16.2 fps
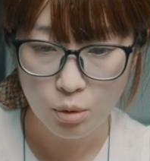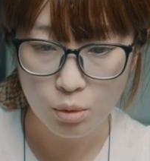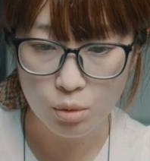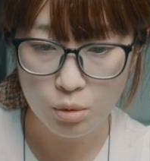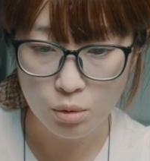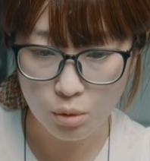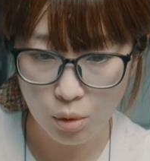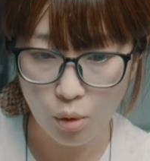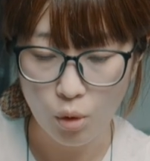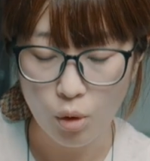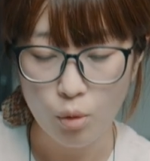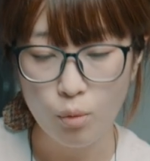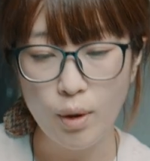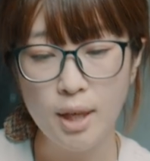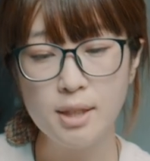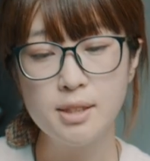本
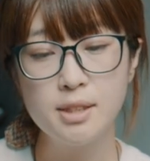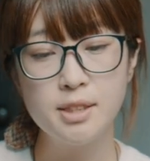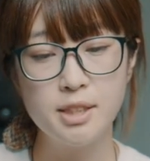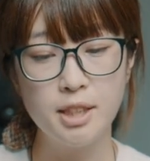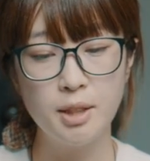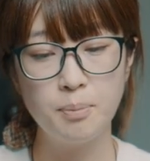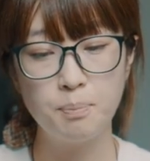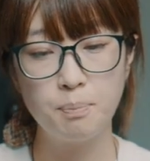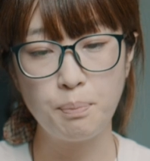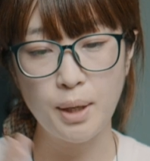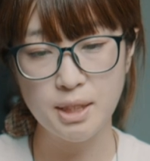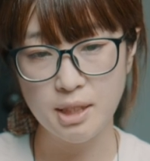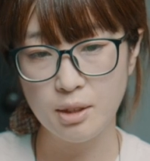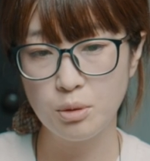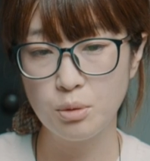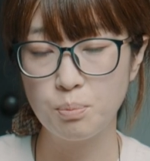当
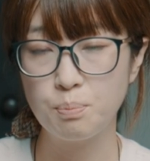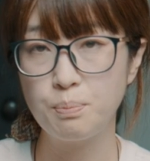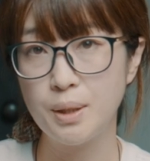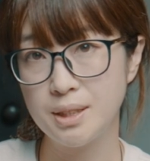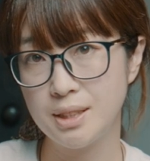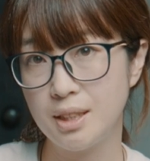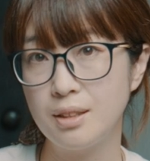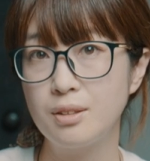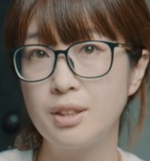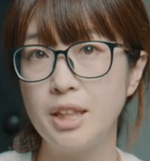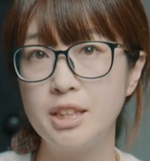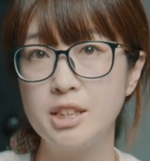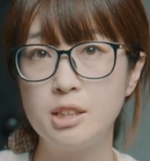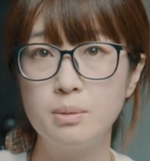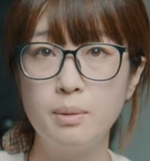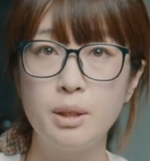ワンシーンパシャッパシャって
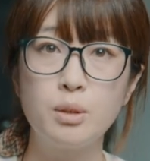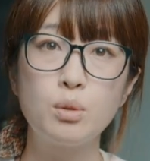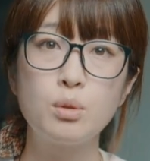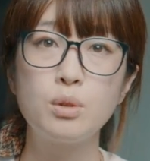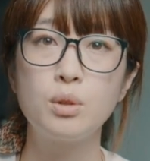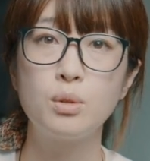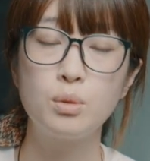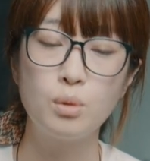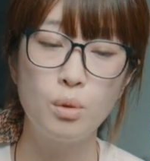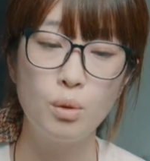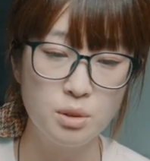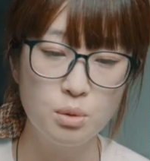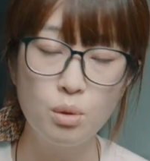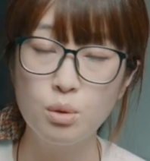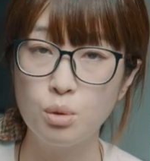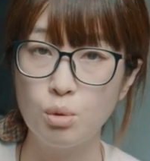1枚撮っていくと
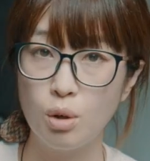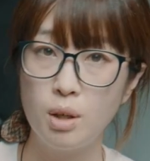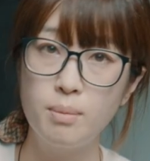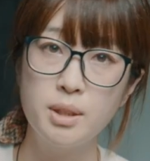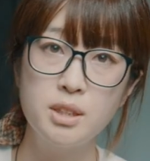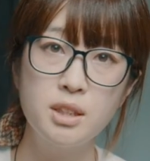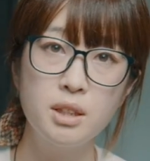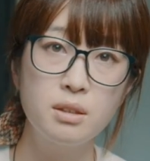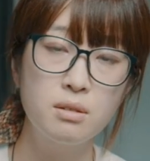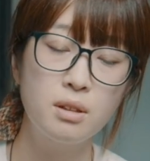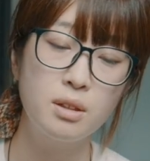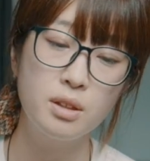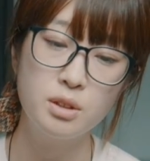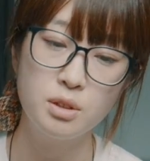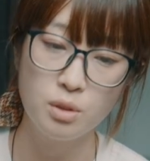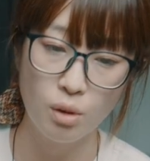すごくドラマチックな
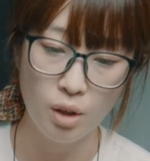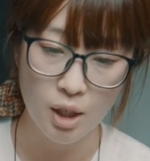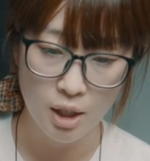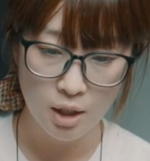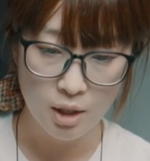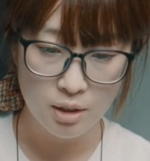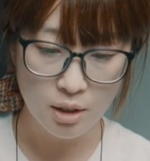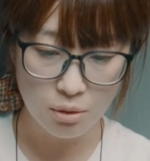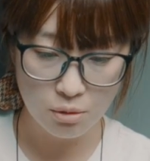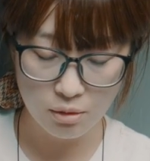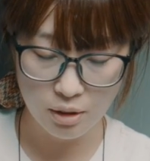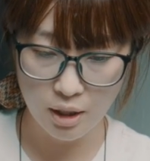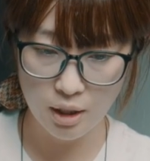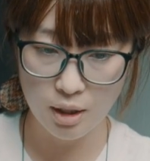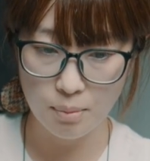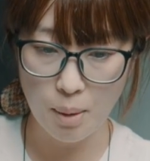んですよなの
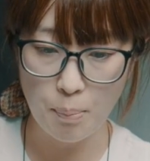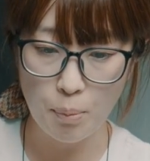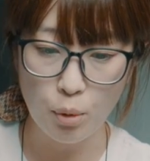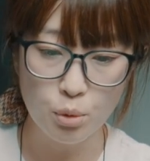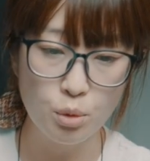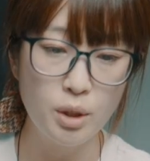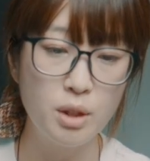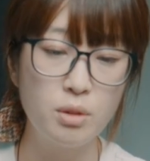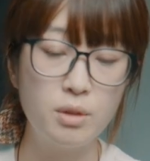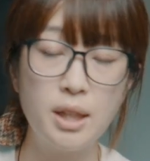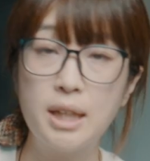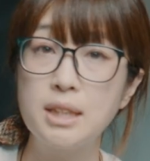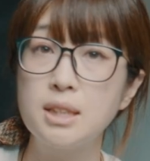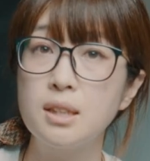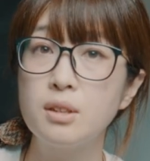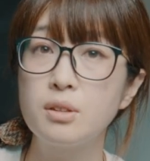で、まあ、ポートレートだ
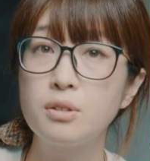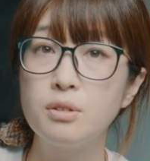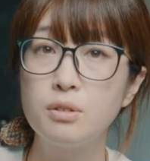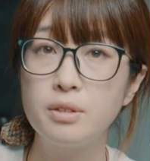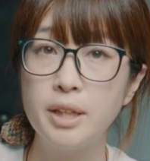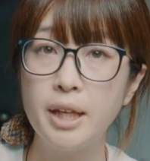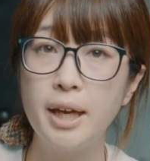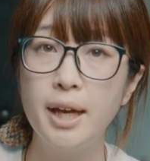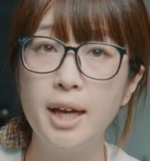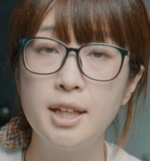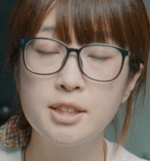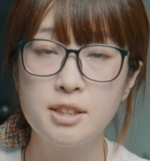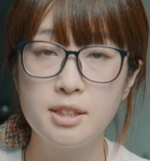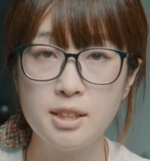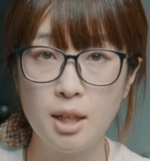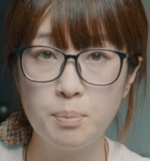けじゃなくって
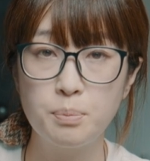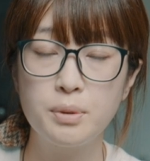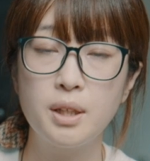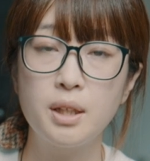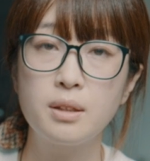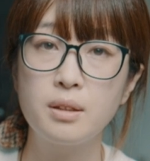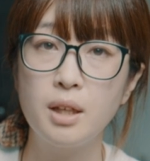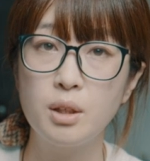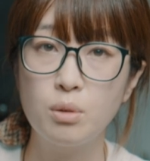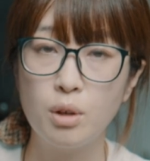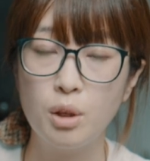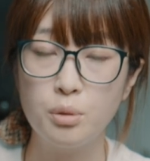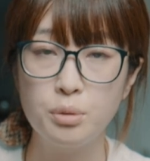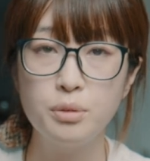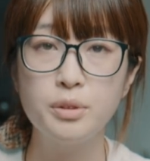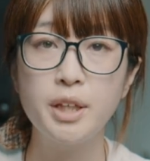スナップだったりと
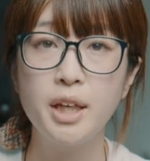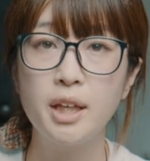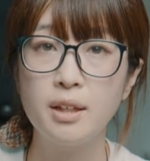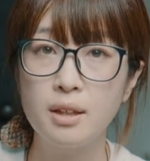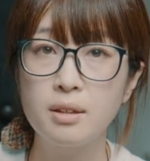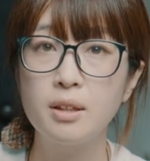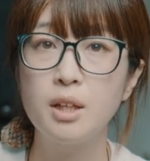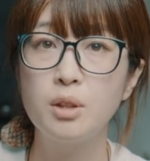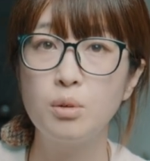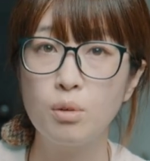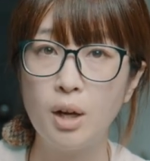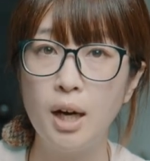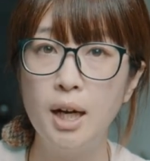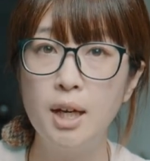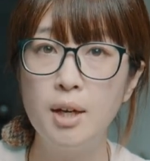か風景だったりとか